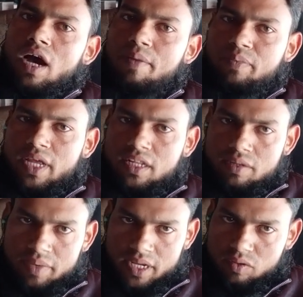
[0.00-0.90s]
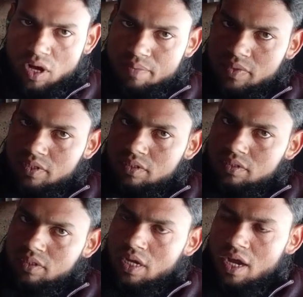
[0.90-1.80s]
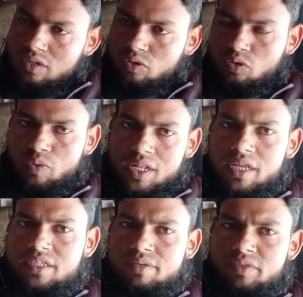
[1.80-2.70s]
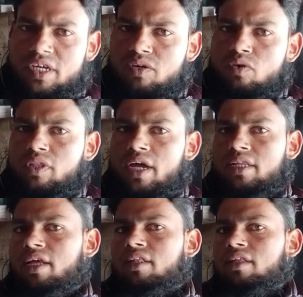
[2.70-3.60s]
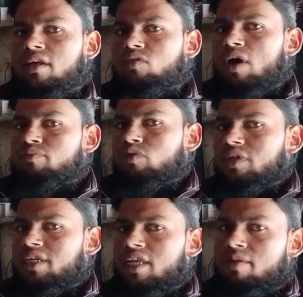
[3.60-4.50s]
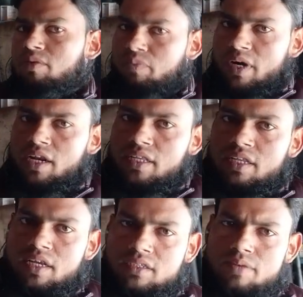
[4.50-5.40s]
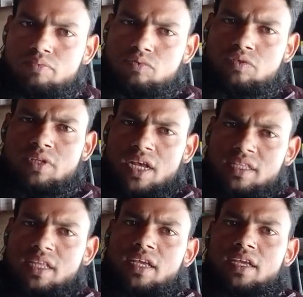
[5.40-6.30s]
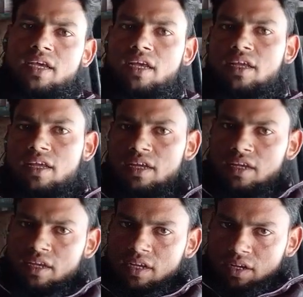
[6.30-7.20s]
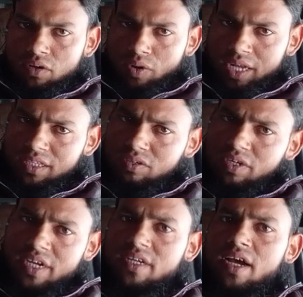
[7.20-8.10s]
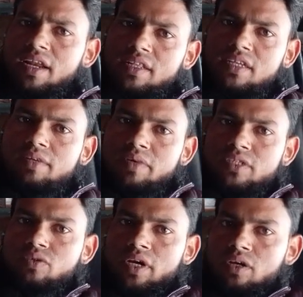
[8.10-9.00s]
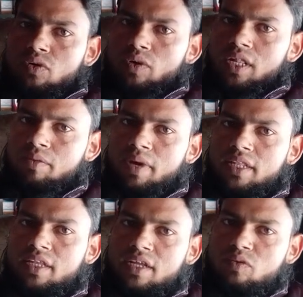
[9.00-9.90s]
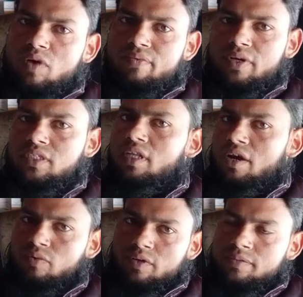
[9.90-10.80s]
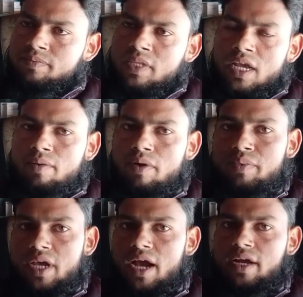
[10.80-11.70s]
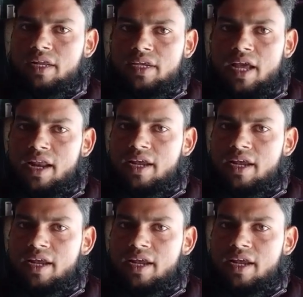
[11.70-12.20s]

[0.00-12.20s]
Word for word: आप टेंथ में हैं तो आपका जो ट्वेल्थ का सब्जेक्ट होता है टेंथ तक तो आप तो सही सलामत पढ़ लेते हैं सब कुछ जानते ही हैं वहाँ तक ठीक ठाक रहता है जब स्टूडेंट ट्वेल्थ में आता है तो वहाँ फंसता है वो कि अब हम क्या करें क्या